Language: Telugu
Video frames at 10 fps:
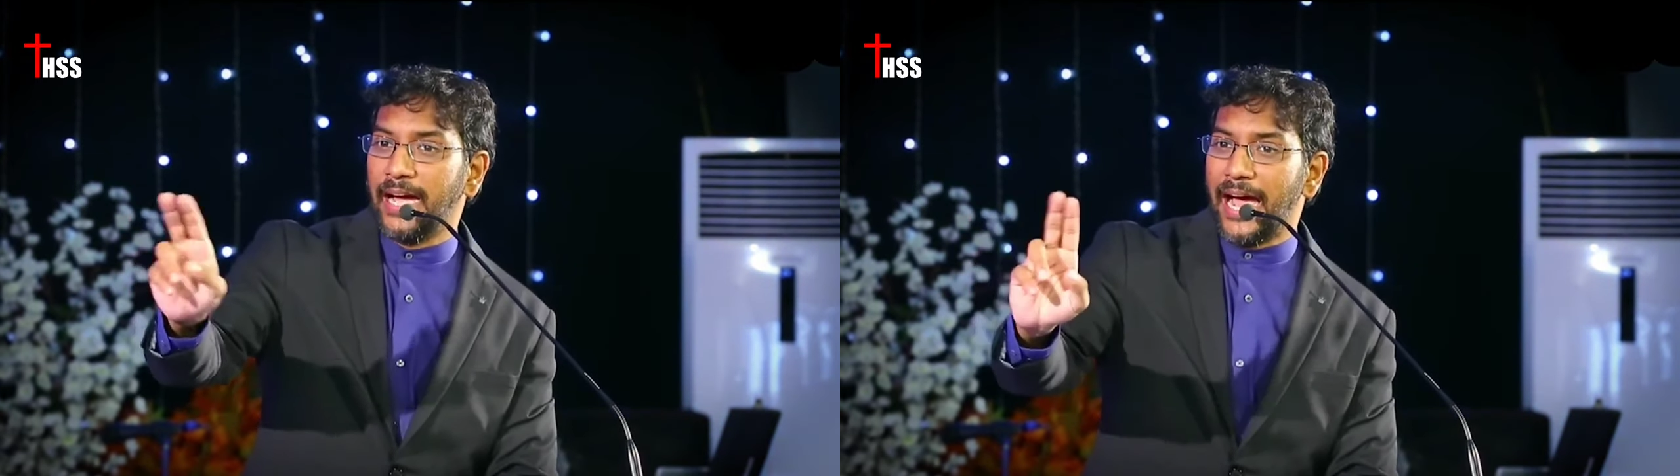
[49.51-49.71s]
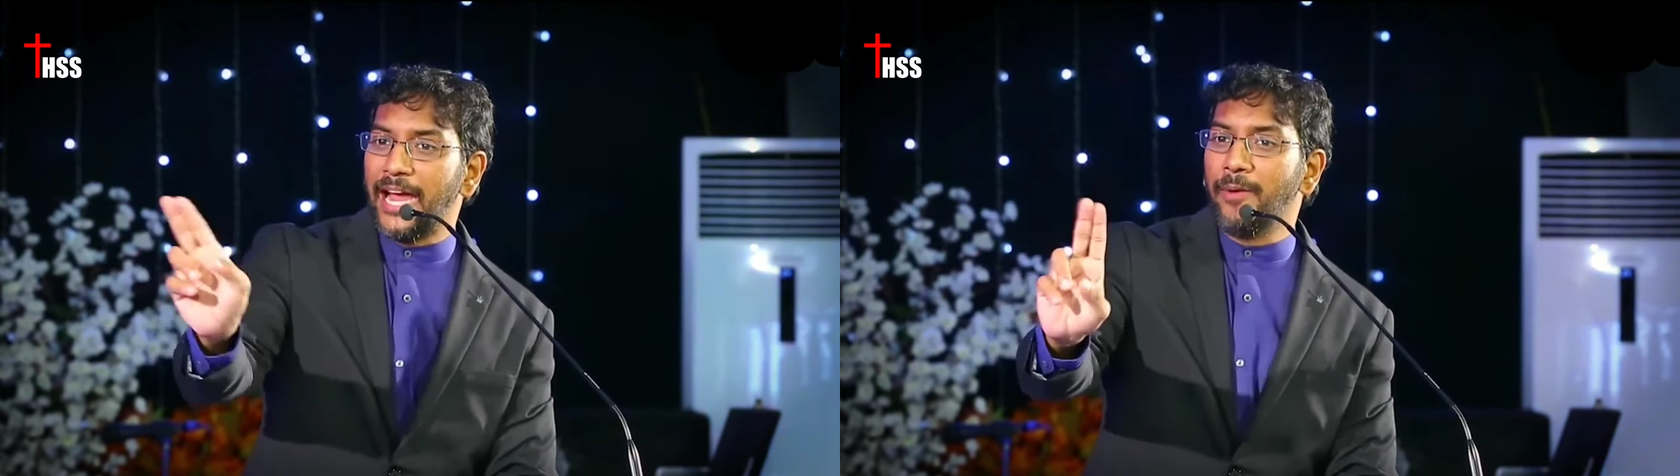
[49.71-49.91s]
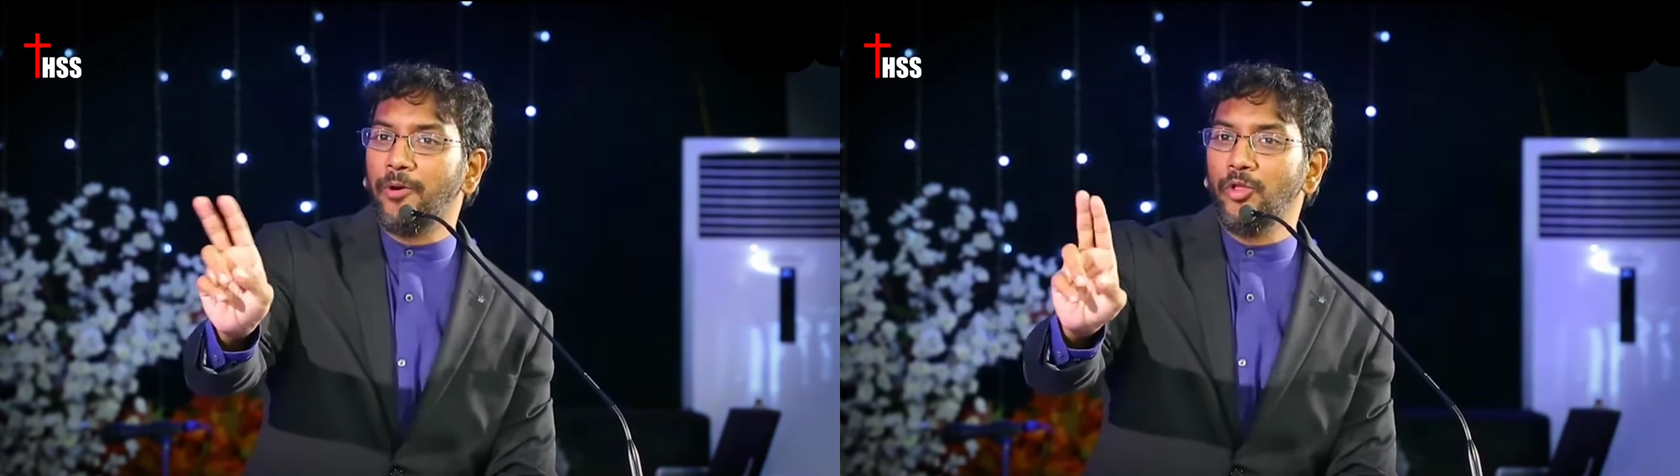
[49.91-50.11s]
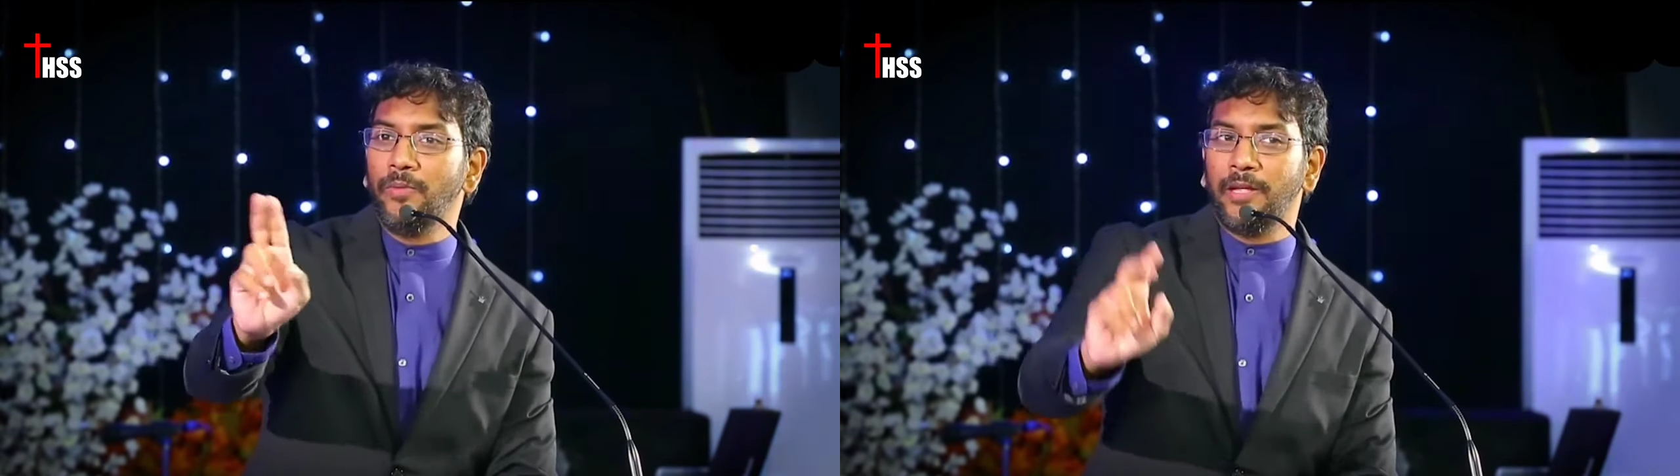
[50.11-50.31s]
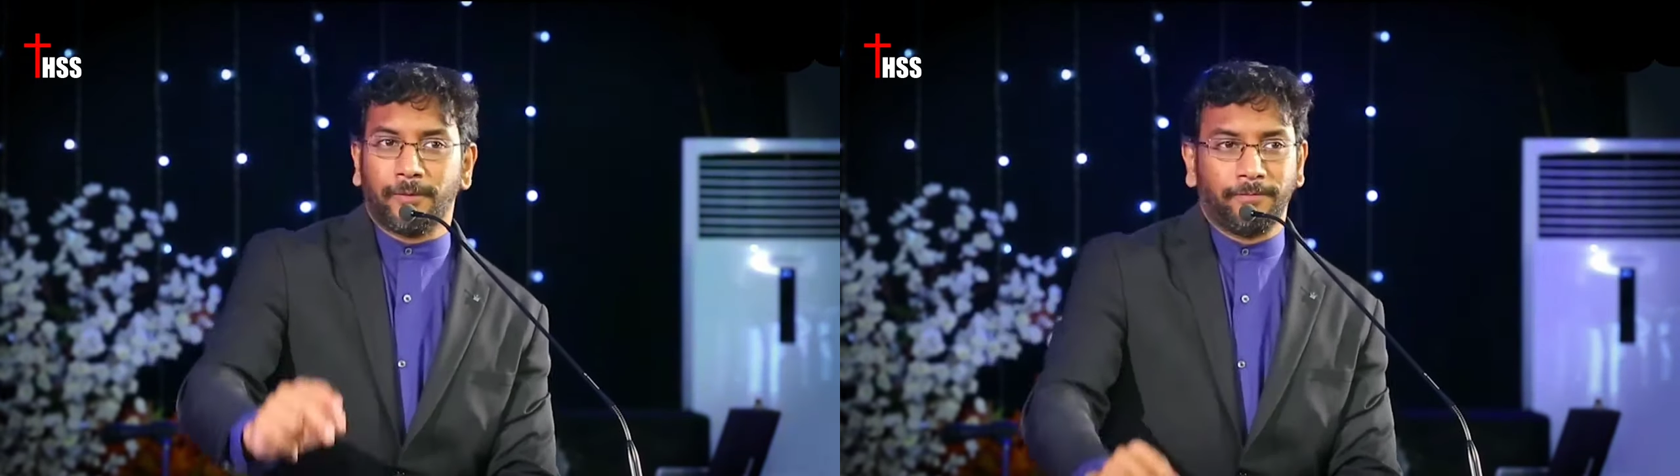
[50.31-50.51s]
ఆగిపోద్దు
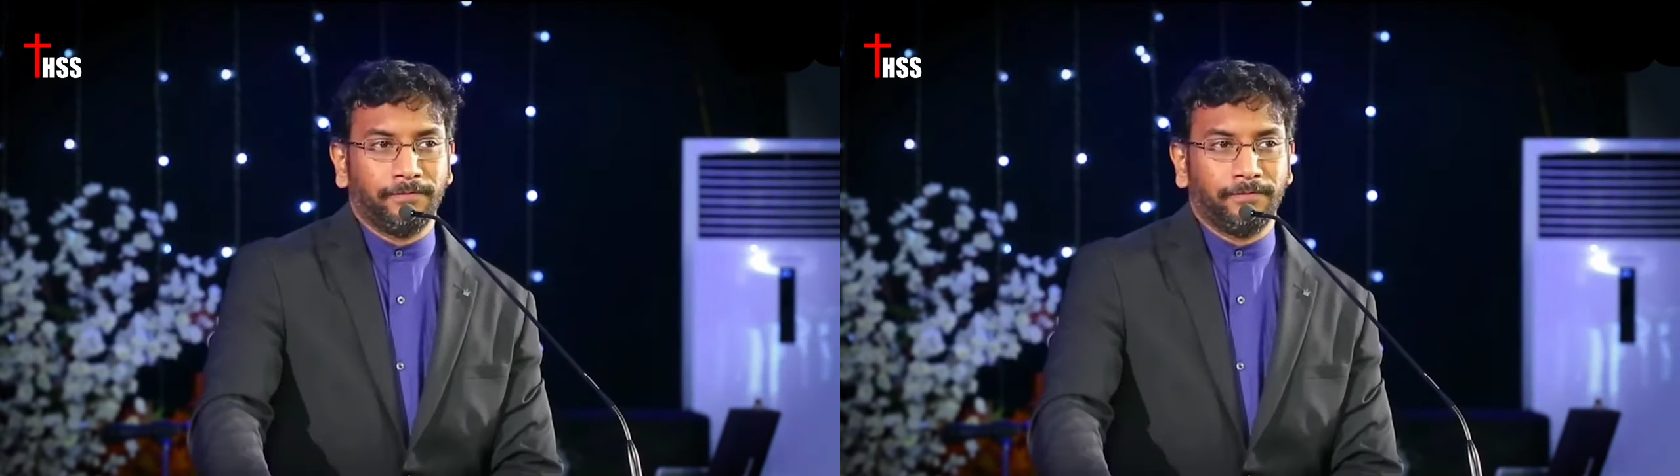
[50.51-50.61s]
మీరు